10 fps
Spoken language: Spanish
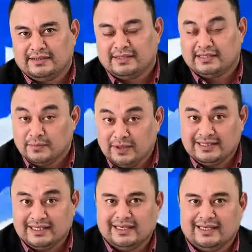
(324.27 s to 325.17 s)

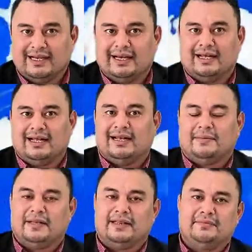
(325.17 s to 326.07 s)
después de que llegara
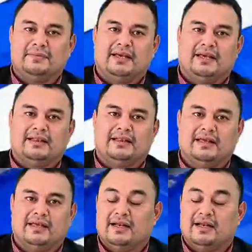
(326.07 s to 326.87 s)
la pandemia de